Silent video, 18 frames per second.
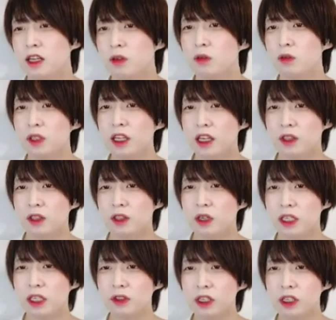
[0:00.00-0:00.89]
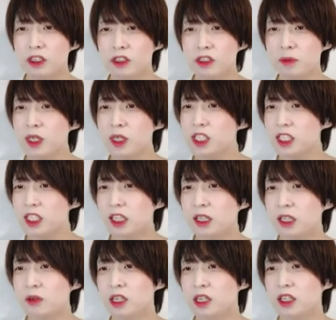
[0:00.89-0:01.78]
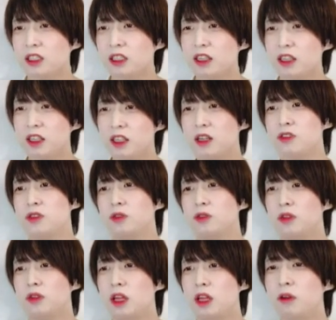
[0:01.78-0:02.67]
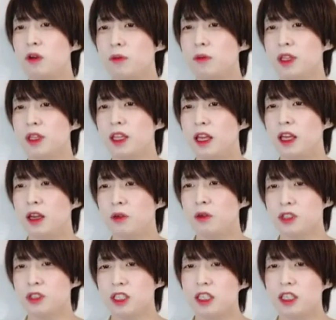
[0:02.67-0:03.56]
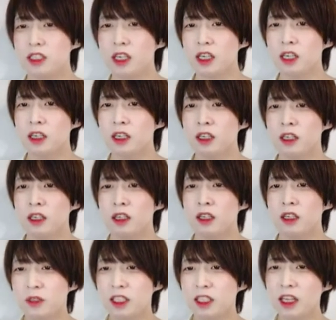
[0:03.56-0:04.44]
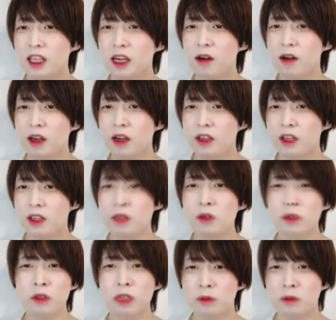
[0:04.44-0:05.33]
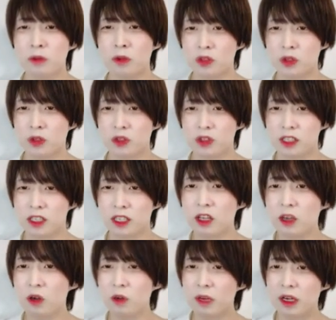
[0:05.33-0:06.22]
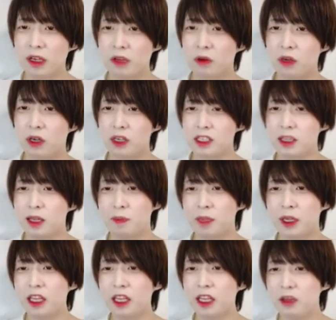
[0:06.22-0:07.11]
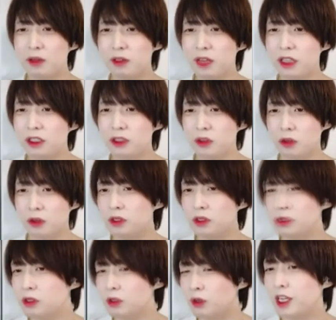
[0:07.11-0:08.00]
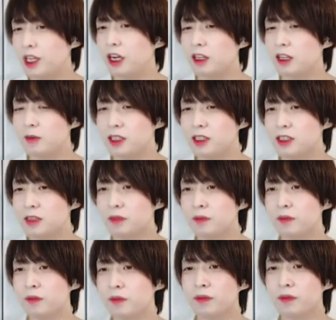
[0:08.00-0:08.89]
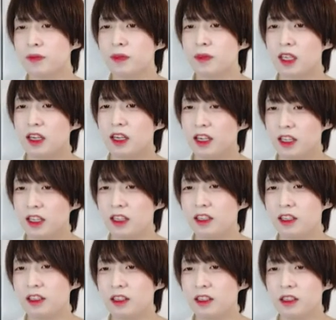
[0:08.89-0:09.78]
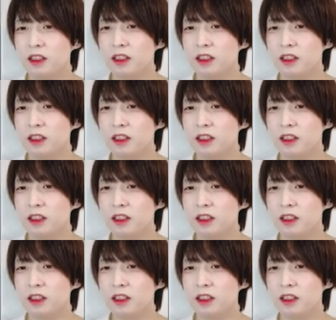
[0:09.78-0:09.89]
はい、ここで、えっ、と、アルトで SBC で手を使ったインタラクションの例を見てほしいんですが、左側、よくあるモーションとして手を前に動かしてパネルに触れるという動きがあります。はい。